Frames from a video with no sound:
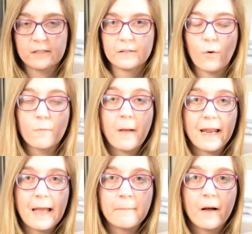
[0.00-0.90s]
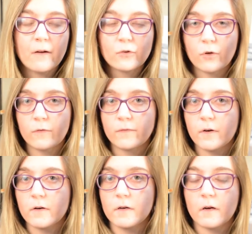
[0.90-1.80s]
Donc, par la bande, on
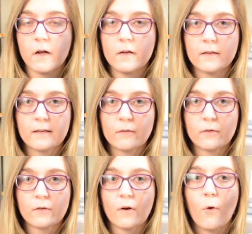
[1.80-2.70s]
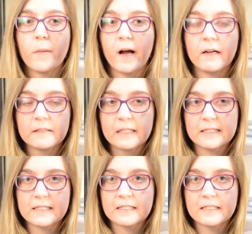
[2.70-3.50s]
va comprendre qu'est-ce qui